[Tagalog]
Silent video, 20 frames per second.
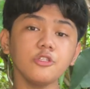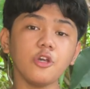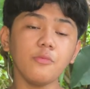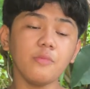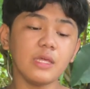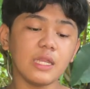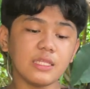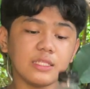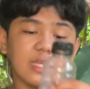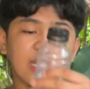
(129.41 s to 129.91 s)
So,
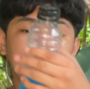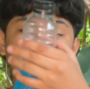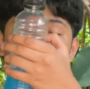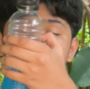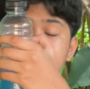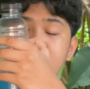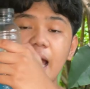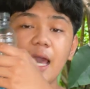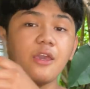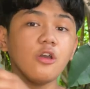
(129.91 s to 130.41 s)
may
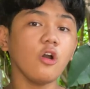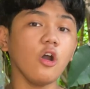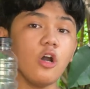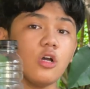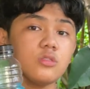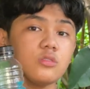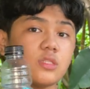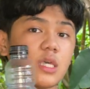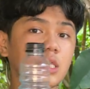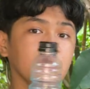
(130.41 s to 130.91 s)
pa tayong
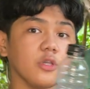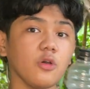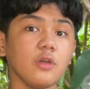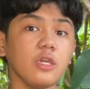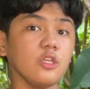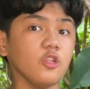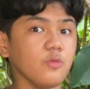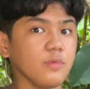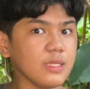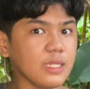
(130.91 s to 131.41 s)
onte. So,
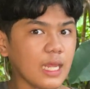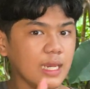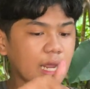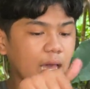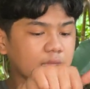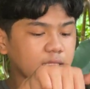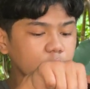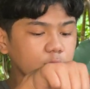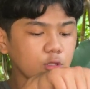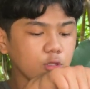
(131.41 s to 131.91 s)
inumin na
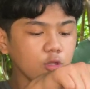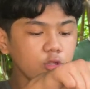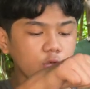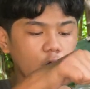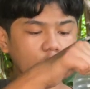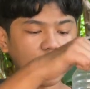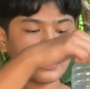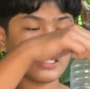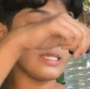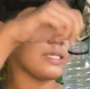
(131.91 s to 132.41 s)
natin to,
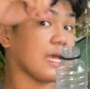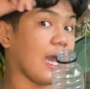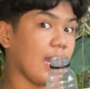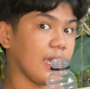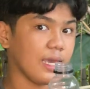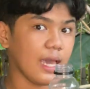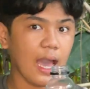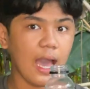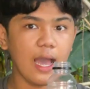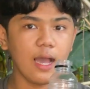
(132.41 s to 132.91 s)
no? Kasi
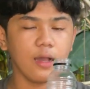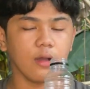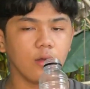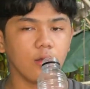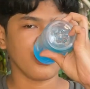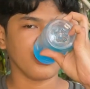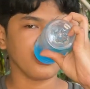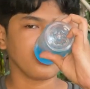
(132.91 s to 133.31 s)
sayang.